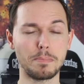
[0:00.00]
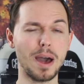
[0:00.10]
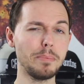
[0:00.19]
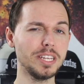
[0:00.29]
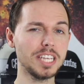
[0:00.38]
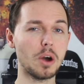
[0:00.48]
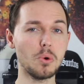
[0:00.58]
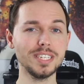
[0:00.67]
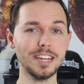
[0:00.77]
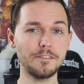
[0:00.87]
Publisher
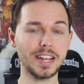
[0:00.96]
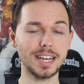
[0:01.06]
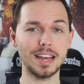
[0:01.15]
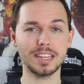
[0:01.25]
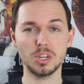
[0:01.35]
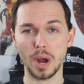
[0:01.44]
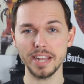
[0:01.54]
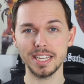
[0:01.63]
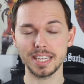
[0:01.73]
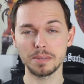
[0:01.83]
und Entwickler
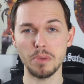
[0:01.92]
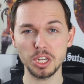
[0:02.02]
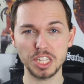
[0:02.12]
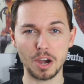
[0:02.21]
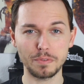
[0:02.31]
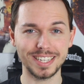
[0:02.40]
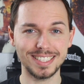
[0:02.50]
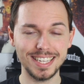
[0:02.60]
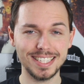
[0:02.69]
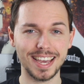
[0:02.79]
Crytek möchte auf der
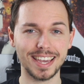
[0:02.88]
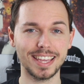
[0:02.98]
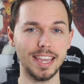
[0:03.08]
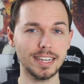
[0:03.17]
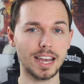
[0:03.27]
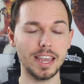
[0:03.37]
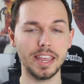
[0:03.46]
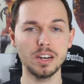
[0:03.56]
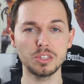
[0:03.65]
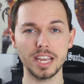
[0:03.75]
diesjährigen
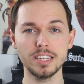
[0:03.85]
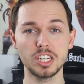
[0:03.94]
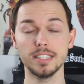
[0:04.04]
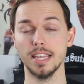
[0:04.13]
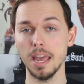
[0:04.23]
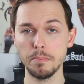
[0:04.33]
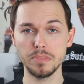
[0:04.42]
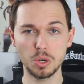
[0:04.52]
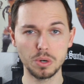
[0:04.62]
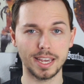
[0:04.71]
E3 in Los Angeles im
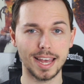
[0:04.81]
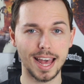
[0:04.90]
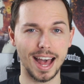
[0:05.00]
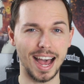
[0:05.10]
Juni